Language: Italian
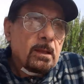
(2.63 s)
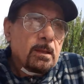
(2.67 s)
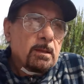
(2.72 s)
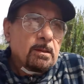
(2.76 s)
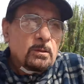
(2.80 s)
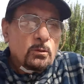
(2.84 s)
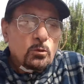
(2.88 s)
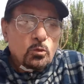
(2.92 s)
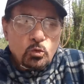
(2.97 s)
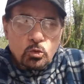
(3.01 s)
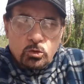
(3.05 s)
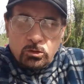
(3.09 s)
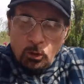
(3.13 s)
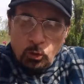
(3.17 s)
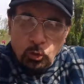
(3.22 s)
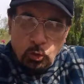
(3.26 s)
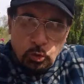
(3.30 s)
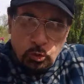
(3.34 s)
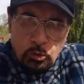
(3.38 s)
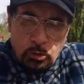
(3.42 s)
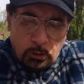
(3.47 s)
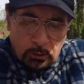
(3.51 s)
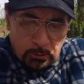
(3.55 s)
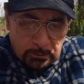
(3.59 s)
Un
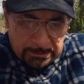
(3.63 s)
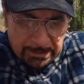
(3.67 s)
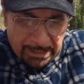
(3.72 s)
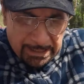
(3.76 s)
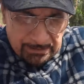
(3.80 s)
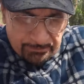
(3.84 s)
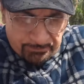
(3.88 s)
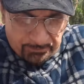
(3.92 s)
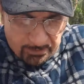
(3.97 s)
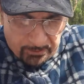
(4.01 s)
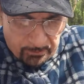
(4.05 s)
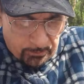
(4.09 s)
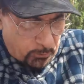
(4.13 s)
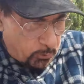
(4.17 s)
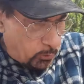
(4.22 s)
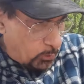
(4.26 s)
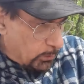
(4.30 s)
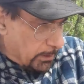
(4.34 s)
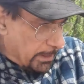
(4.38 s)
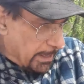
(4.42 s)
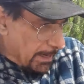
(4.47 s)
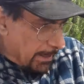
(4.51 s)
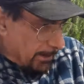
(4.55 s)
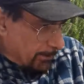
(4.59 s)
saluto da Alfredo
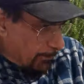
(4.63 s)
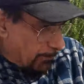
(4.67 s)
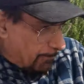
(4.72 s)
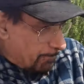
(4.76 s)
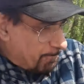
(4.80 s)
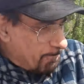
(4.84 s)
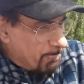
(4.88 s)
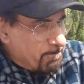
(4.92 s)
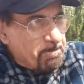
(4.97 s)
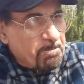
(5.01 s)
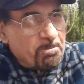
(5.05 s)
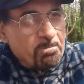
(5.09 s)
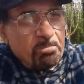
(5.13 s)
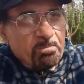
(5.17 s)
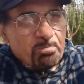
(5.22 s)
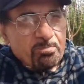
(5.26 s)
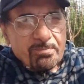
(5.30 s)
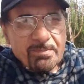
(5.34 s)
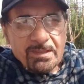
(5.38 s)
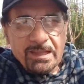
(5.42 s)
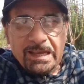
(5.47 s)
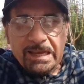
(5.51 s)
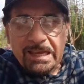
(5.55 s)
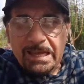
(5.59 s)
Giuliano.
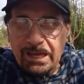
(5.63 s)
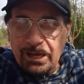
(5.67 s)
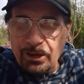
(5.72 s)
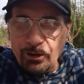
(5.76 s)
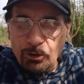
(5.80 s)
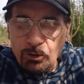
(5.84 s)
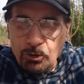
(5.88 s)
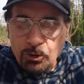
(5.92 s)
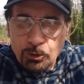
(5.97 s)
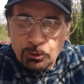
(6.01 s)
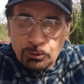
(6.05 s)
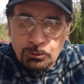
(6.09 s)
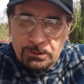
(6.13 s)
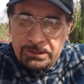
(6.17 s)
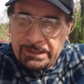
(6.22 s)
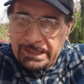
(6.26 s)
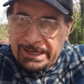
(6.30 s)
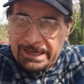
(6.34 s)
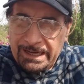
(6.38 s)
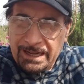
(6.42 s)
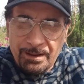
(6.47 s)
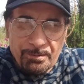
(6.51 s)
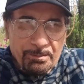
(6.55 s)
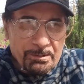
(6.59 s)
Io,
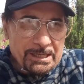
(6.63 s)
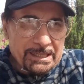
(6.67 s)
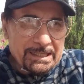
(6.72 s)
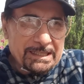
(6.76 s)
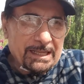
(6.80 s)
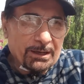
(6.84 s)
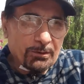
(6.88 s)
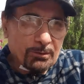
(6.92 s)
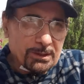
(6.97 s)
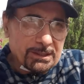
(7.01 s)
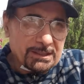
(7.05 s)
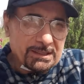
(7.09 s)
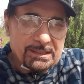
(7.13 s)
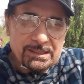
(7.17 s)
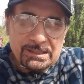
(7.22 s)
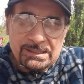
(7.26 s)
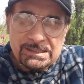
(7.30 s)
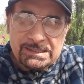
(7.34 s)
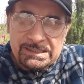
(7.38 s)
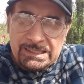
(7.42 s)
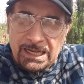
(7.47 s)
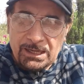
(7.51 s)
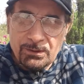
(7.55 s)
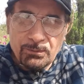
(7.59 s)
contrariamente a quanti
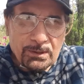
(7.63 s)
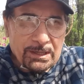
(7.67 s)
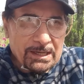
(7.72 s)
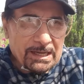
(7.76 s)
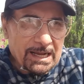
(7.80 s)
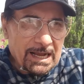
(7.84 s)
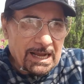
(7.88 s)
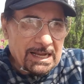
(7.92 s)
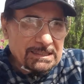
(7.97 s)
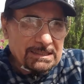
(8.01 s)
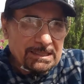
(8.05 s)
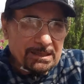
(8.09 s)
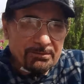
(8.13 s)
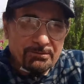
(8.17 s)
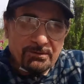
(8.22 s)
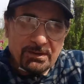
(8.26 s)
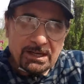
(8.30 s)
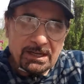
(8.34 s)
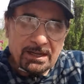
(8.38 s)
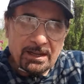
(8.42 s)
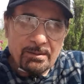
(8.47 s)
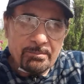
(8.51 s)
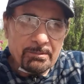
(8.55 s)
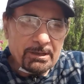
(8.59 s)
stanno in casa, e
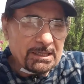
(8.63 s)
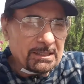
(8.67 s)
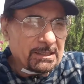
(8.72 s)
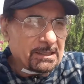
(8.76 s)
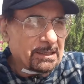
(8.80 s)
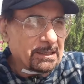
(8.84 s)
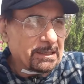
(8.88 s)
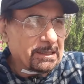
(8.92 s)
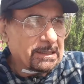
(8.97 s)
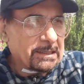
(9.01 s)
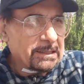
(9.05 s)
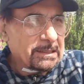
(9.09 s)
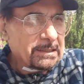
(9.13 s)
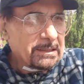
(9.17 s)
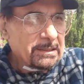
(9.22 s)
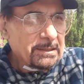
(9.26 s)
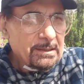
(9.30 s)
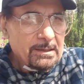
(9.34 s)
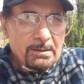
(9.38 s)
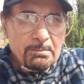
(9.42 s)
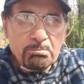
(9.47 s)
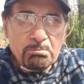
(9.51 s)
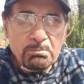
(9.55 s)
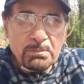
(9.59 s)
francamente
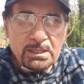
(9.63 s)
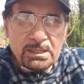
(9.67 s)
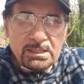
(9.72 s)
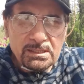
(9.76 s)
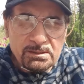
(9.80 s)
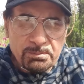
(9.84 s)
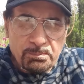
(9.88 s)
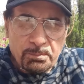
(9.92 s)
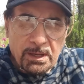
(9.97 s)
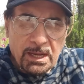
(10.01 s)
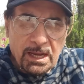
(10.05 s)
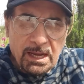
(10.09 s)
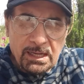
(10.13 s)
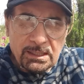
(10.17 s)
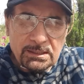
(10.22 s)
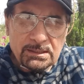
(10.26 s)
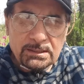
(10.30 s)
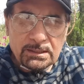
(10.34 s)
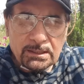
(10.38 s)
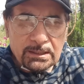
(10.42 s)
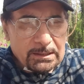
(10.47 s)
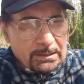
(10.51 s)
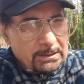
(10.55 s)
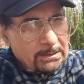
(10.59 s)
mi
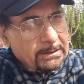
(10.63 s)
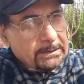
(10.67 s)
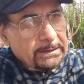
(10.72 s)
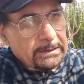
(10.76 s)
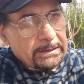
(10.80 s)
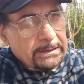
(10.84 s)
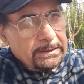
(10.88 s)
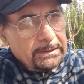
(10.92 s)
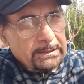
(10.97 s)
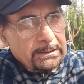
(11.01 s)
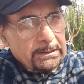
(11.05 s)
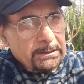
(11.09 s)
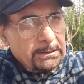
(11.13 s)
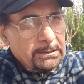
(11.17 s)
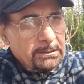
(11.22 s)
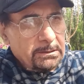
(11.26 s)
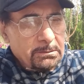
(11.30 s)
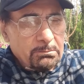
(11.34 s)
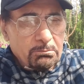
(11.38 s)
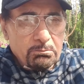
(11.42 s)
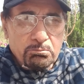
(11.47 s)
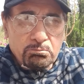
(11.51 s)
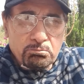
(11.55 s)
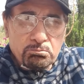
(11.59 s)
dispiace,
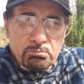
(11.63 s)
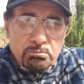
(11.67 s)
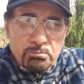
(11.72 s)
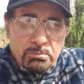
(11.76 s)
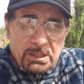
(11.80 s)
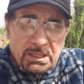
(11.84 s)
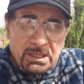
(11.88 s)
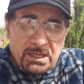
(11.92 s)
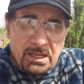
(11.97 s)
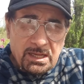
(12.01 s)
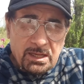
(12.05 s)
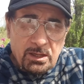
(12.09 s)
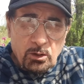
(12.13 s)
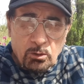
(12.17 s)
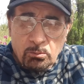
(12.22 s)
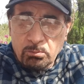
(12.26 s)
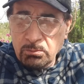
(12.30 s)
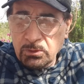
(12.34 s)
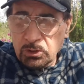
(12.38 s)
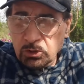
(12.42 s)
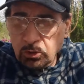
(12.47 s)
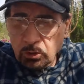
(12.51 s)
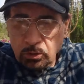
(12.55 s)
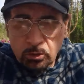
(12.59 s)
perché io
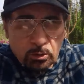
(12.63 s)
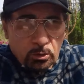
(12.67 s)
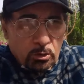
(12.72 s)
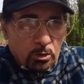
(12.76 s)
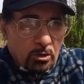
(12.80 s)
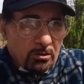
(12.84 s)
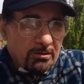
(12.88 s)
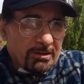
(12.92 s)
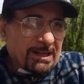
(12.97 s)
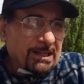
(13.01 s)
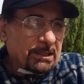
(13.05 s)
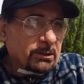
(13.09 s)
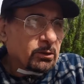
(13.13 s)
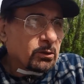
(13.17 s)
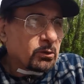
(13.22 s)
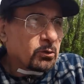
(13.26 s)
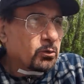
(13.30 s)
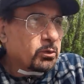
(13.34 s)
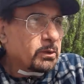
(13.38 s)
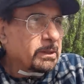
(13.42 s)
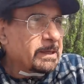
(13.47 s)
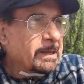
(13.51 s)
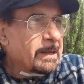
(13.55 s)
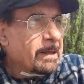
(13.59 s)
mi sono trovato
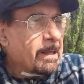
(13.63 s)
qui.